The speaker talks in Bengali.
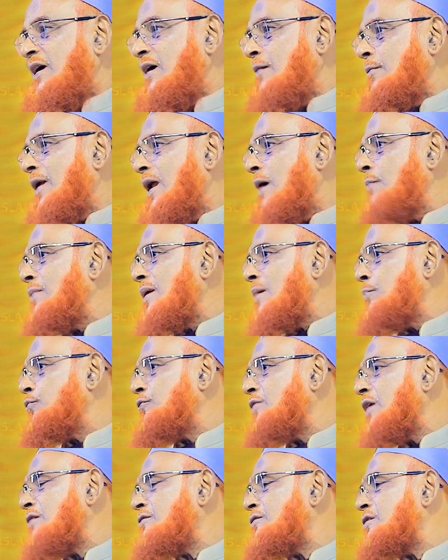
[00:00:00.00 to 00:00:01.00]
এবার আমরা
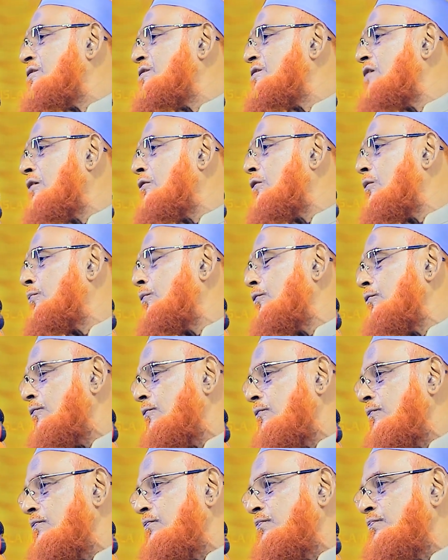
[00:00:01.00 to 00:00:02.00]
বোঝার চেষ্টা করব
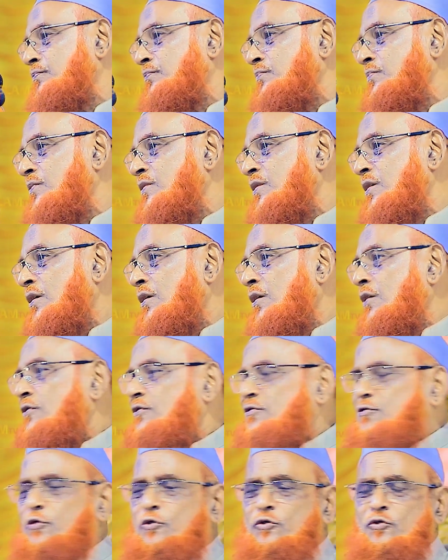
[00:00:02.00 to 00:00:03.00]

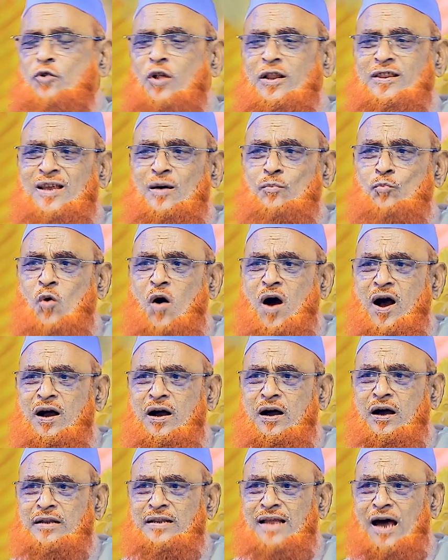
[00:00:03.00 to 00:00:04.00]
শূন্যতে
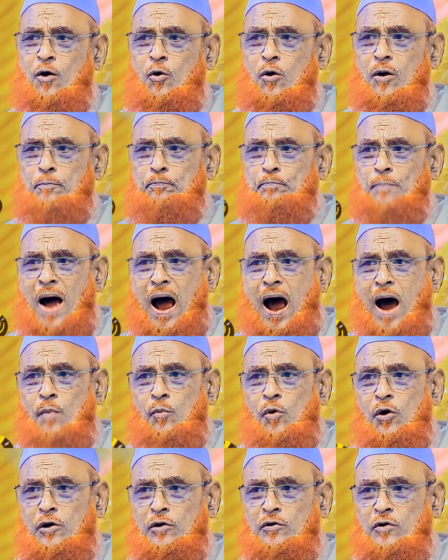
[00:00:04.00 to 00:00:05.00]
মোয়াক্কাদা
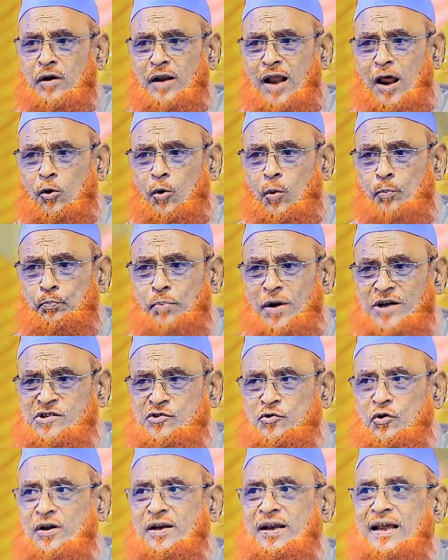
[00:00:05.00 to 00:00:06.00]
আমল করার অভ্যাস
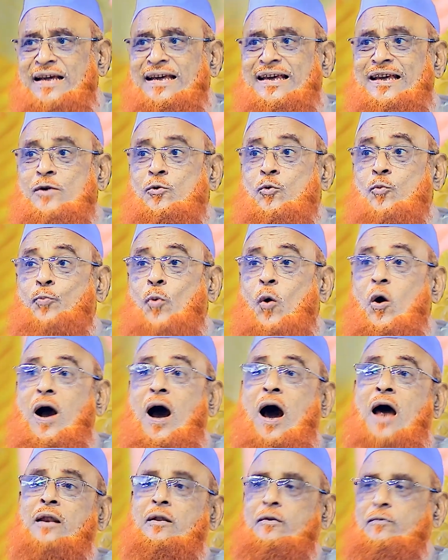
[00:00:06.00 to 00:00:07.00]
করলে কি
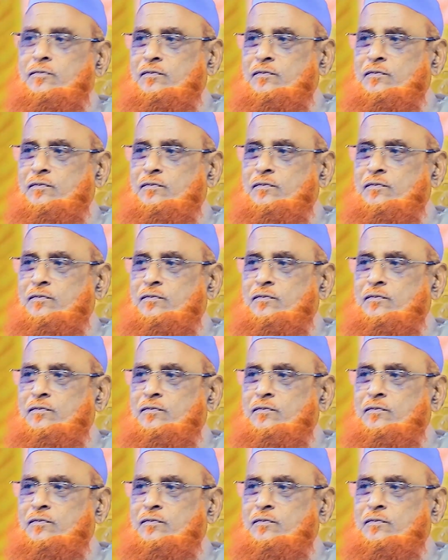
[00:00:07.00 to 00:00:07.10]
উপকার